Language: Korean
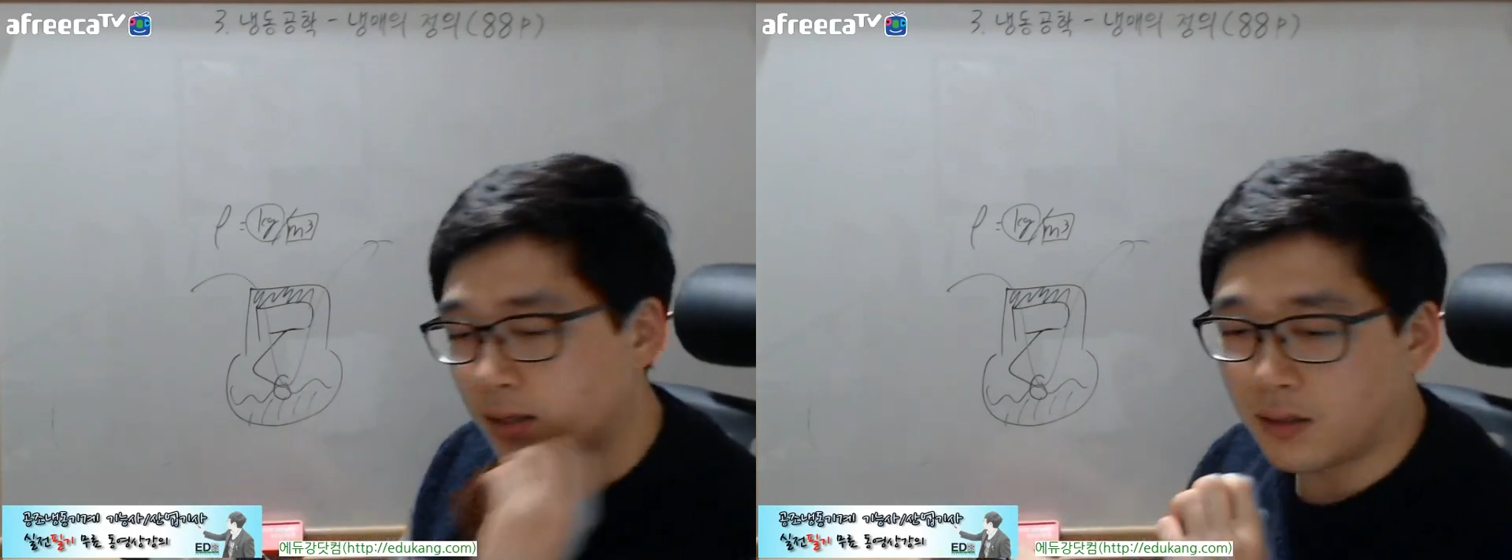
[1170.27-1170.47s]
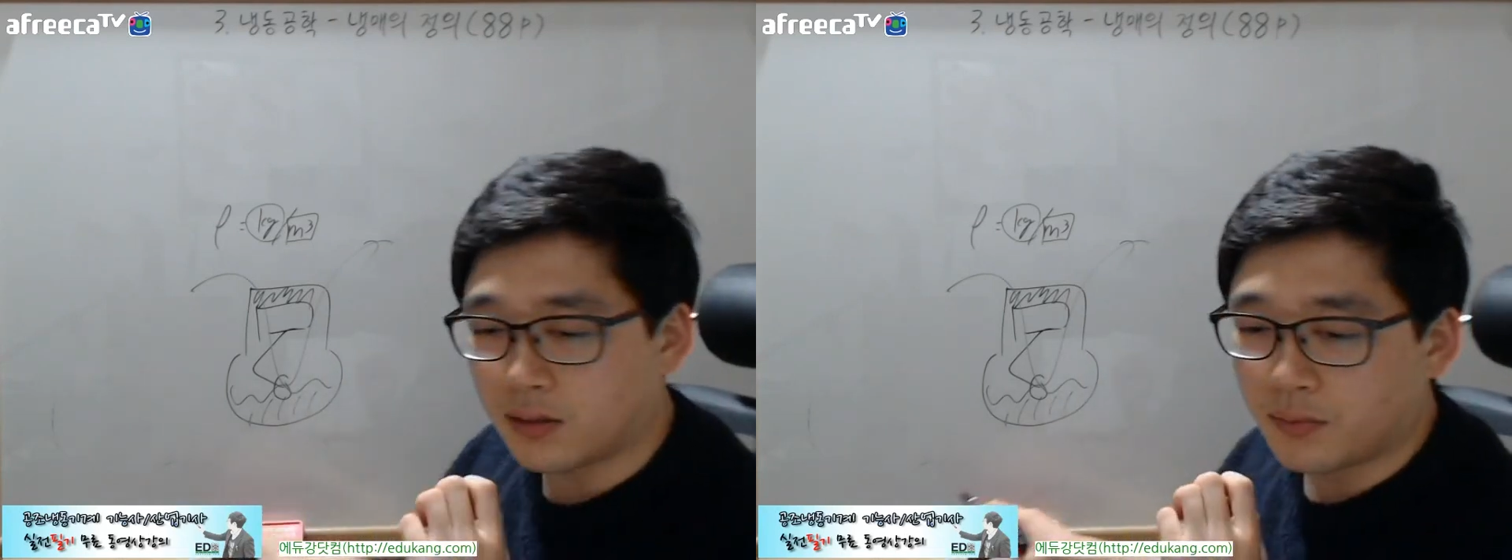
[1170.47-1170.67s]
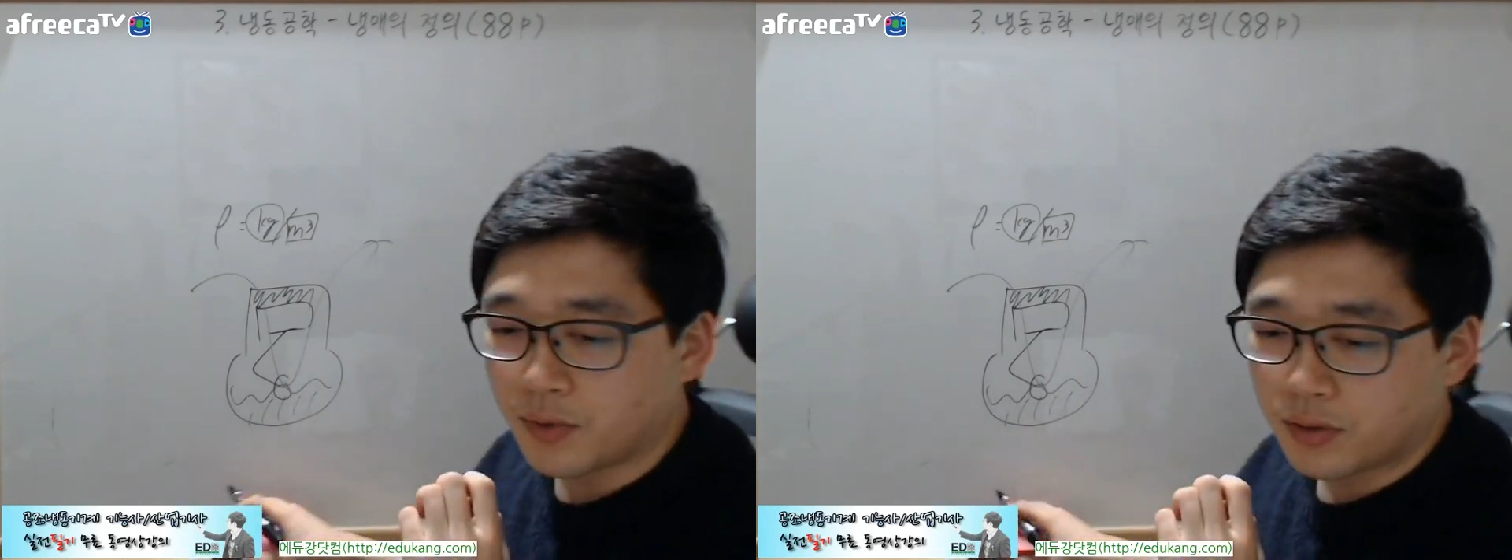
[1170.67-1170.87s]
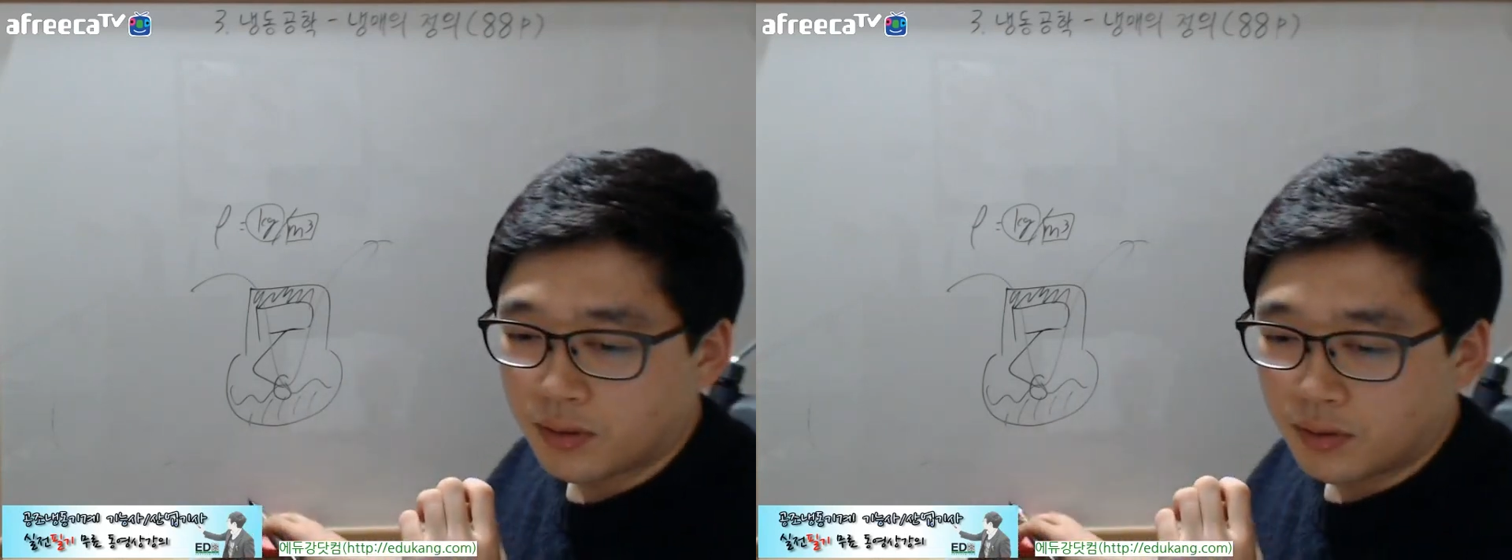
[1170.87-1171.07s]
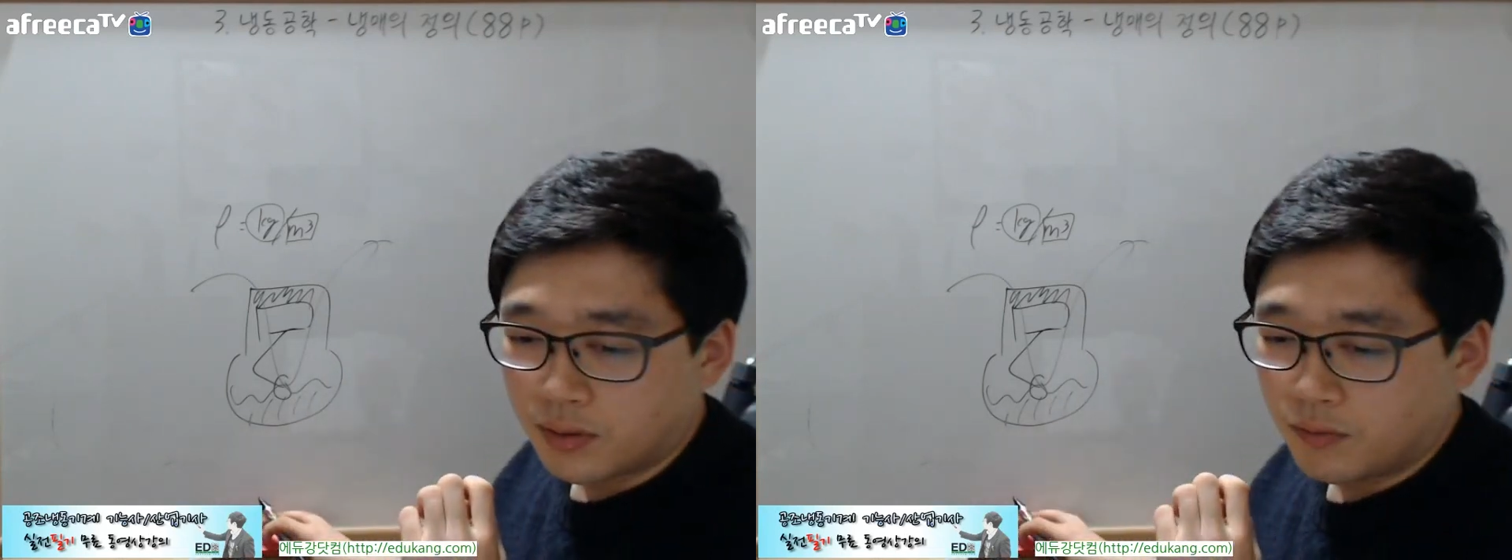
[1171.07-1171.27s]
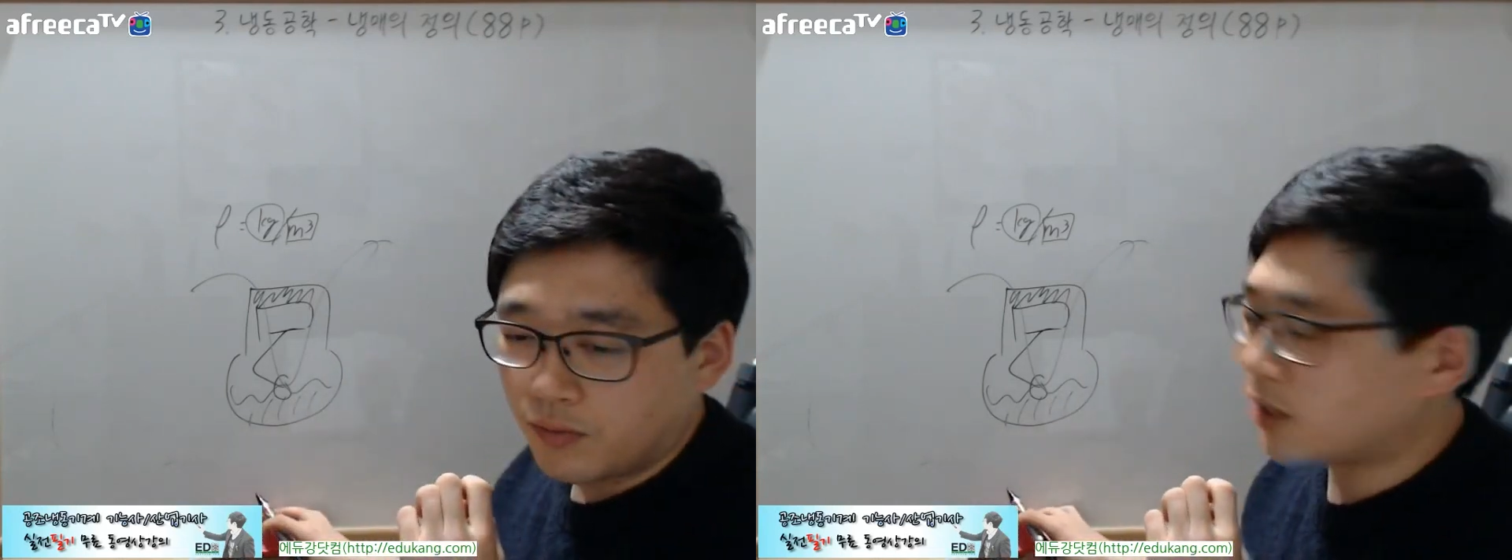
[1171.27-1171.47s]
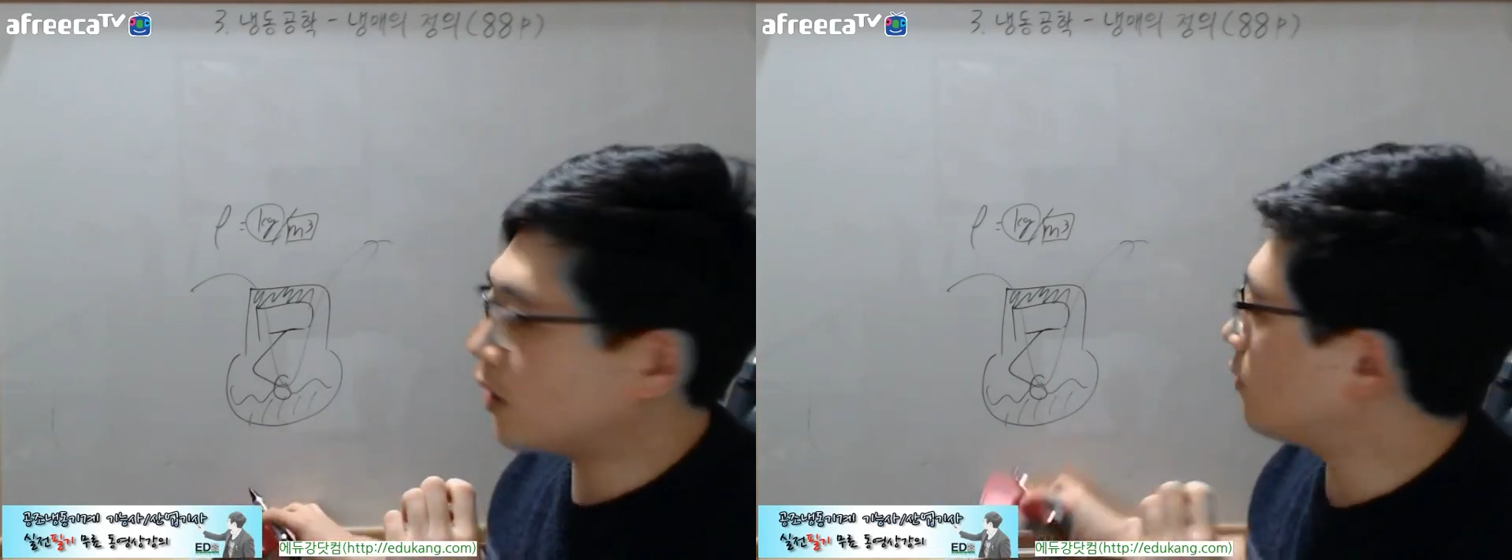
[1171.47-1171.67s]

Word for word: 그래서 뭐, 위에